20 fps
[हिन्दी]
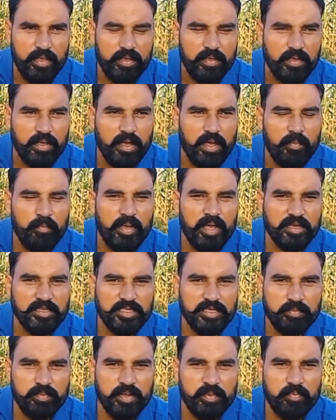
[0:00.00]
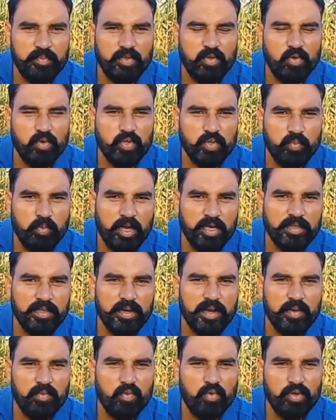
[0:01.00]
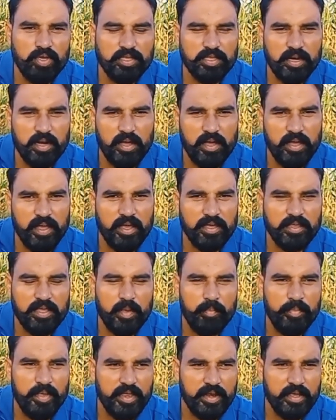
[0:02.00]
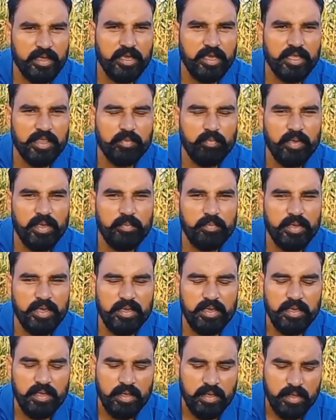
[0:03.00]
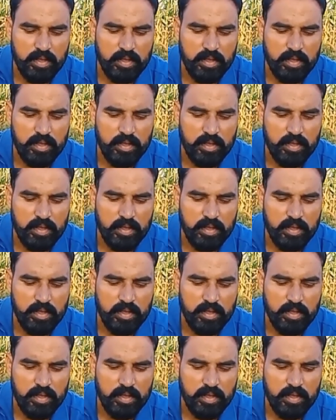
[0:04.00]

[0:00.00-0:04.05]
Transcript: या मैक्सिमम जो उत्पादन है वो इतना आया था मेरे खेत में भी